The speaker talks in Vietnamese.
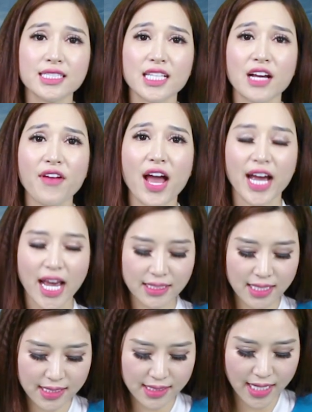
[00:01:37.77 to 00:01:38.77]
Giá vàng
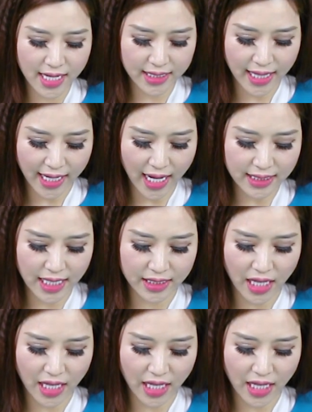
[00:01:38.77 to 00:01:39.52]
SJC tại các tỉnh,